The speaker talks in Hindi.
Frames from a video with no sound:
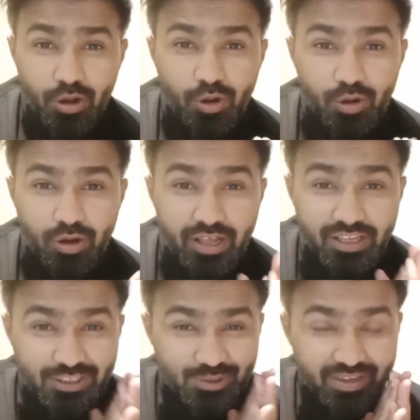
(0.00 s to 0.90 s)
और एच
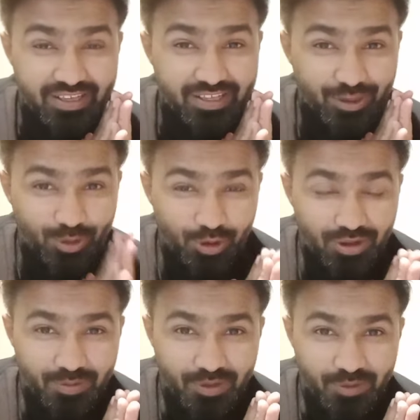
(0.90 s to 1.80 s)
एस वाई की एक और
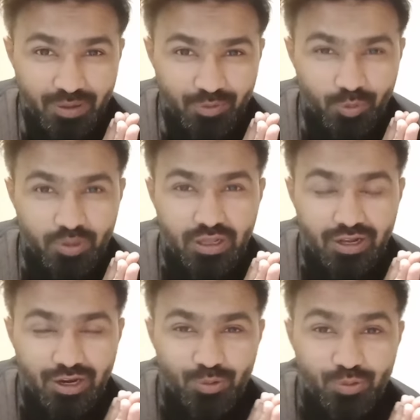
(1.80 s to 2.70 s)
ख़बर मैं आपको बता
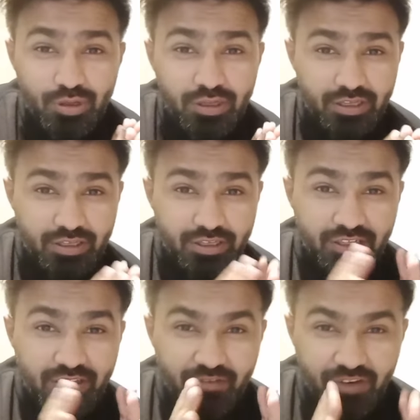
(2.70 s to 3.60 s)
रहा हूँ
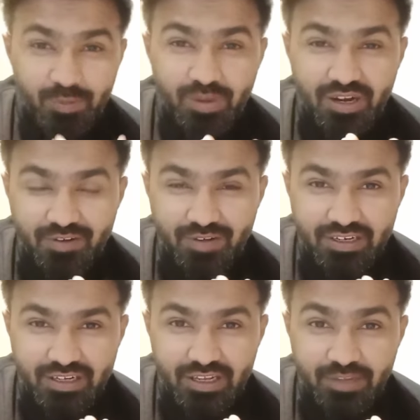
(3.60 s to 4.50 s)
इनकी फिल्म आने वाली
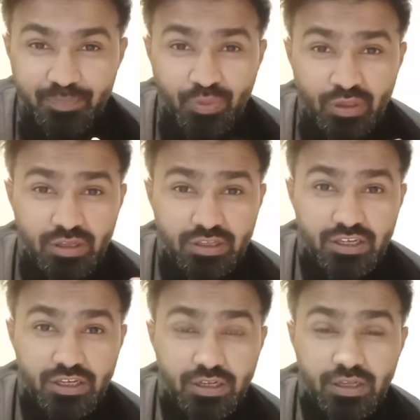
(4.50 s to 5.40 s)
है
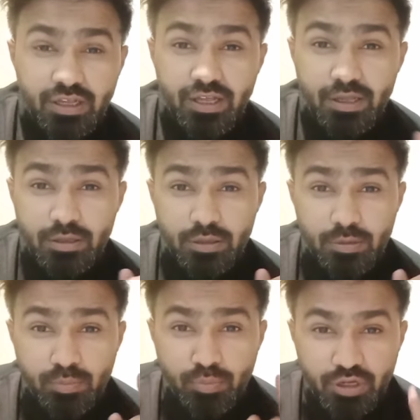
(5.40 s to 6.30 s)
ये है
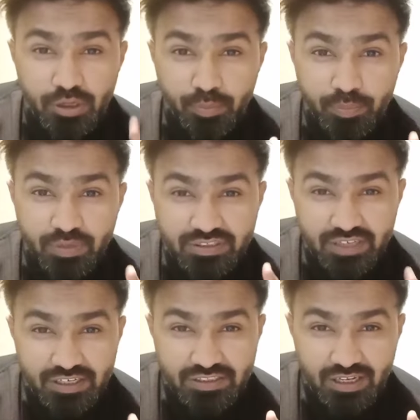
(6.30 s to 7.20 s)
मुहिब मिर्ज़ा
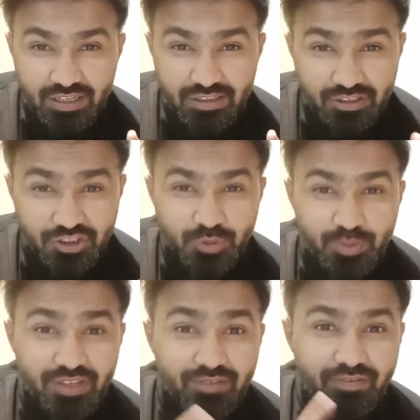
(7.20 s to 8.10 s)
के साथ जिसमें
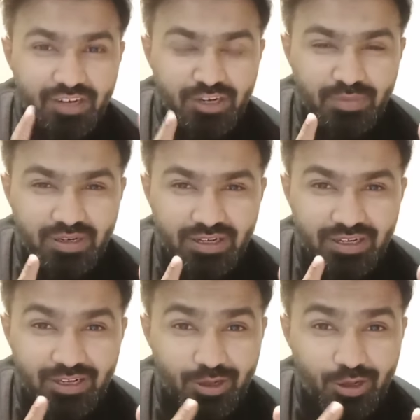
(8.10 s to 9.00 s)
ये विलन बने हैं
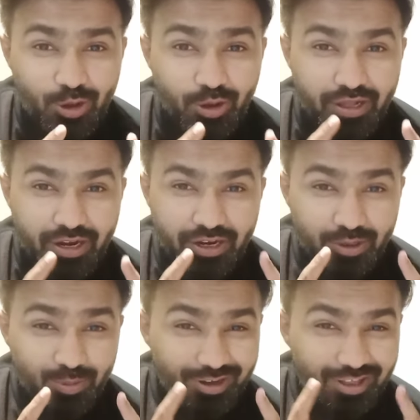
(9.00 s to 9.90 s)
और करेक्टर
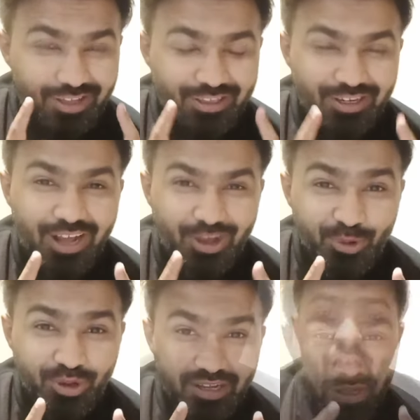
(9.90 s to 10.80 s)
बड़ा ख़तरनाक
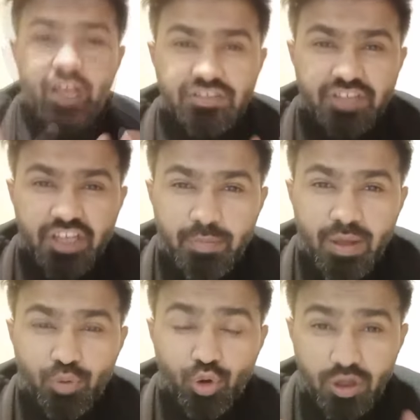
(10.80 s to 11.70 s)
होगा ऐसे ही मैं
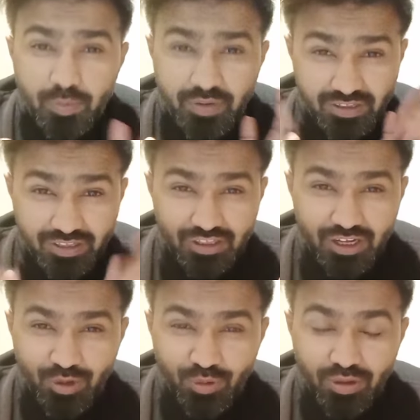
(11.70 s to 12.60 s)
आपको खबरें देता
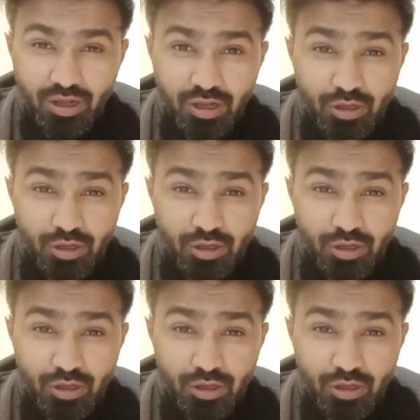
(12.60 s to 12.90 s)
रहूँगा